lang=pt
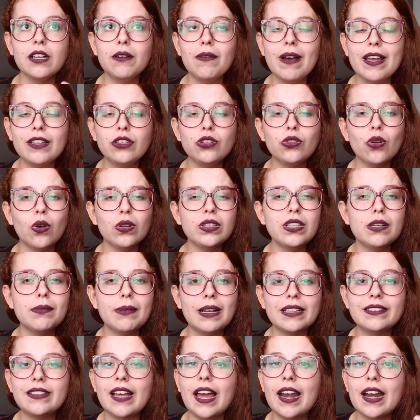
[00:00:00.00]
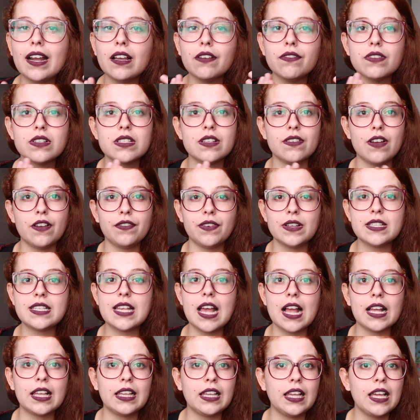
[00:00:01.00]
não é toda matéria que você vai
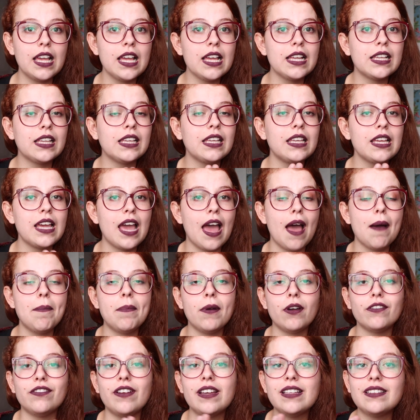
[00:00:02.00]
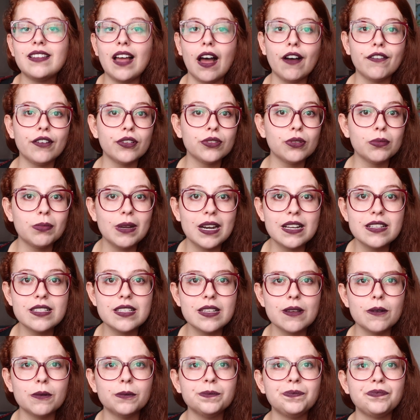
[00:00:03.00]
fazer aqui que é aproveitável no
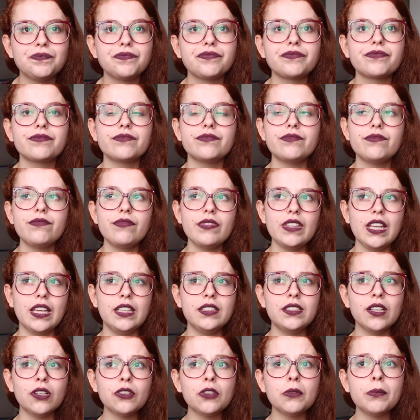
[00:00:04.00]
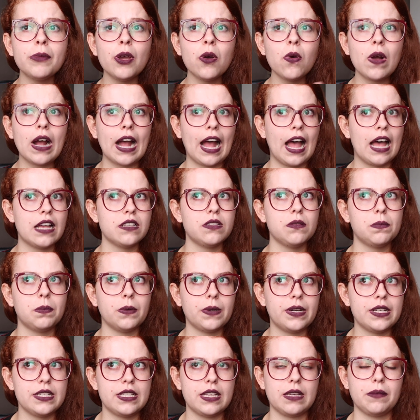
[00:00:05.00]
Brasil. Então, no meu caso,
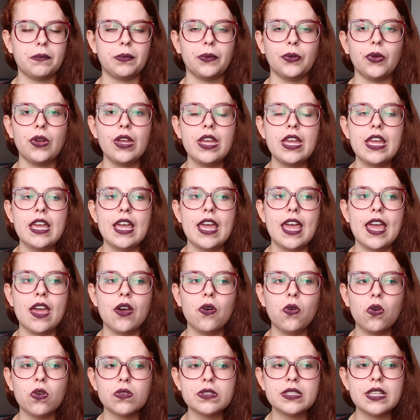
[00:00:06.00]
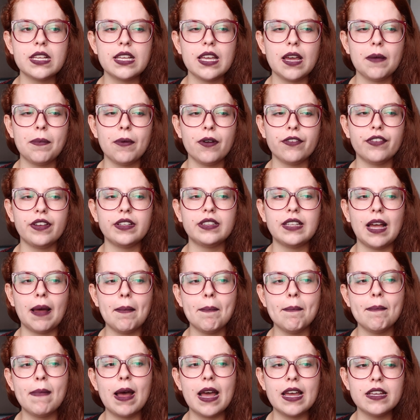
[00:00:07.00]
por exemplo, eu consegui
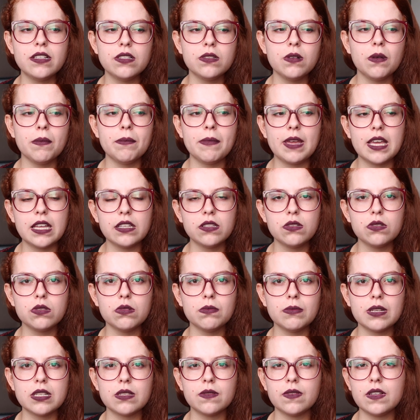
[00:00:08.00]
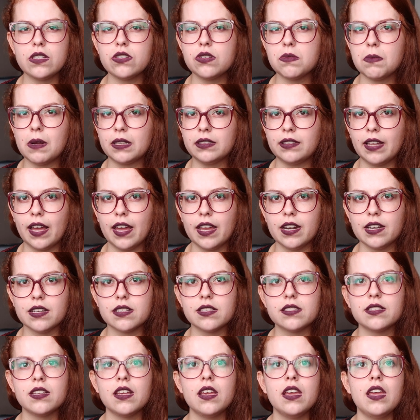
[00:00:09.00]
aproveitar mais ou menos umas 20
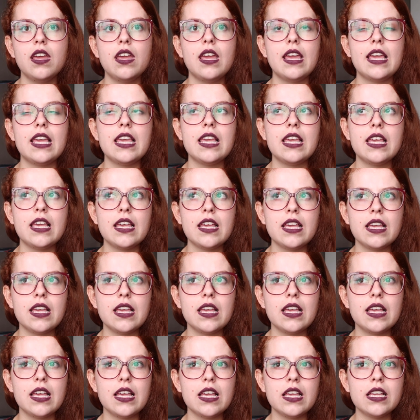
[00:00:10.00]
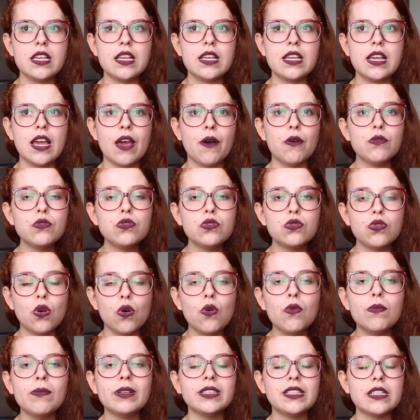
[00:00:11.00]
matérias. E, e eu
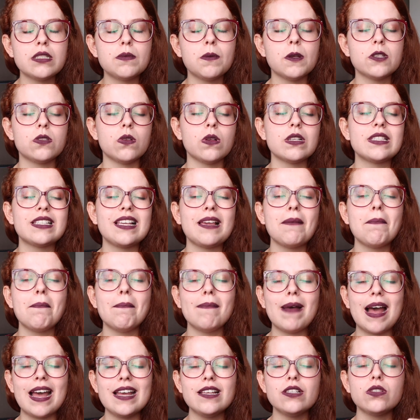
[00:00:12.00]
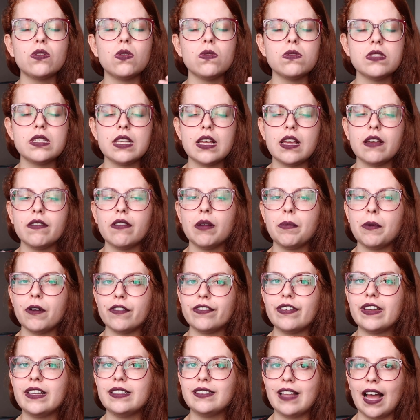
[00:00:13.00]
sou uma das pessoas que mais conseguiu
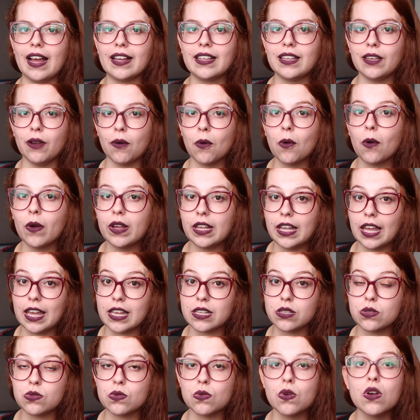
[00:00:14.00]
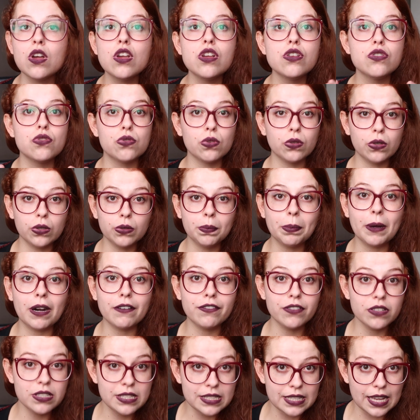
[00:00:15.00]
aproveitar que eu conheço. Juro
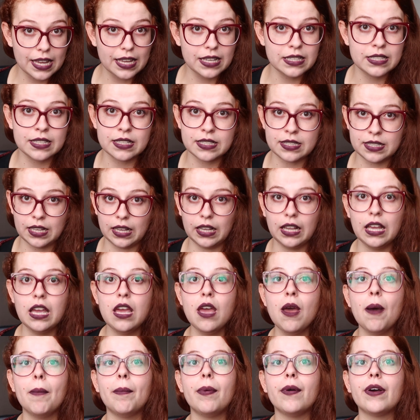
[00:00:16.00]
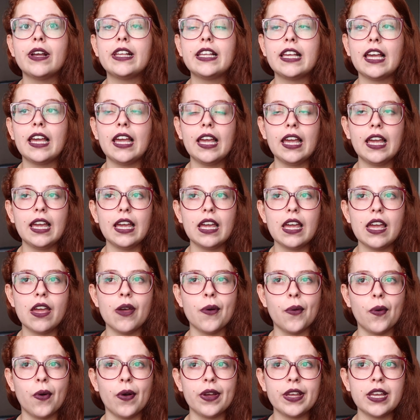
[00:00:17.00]
pra vocês, assim. Porque
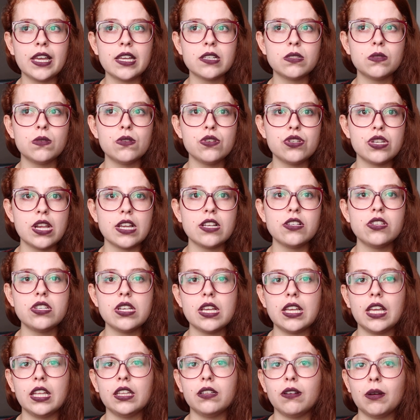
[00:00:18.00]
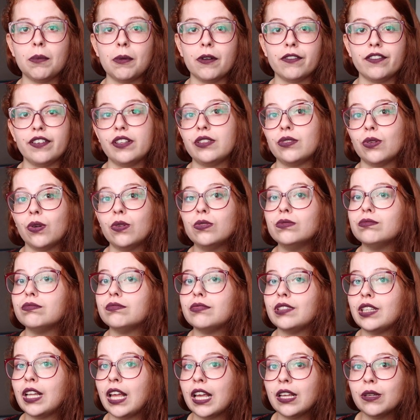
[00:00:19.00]
eu conheço gente que não
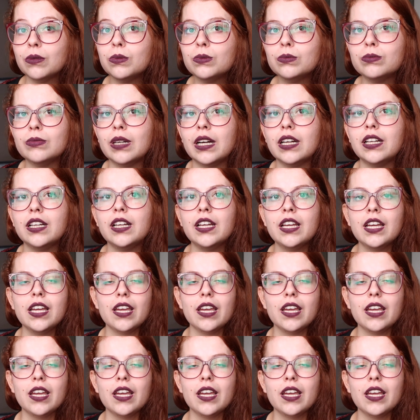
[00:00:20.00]
aproveitou nenhuma.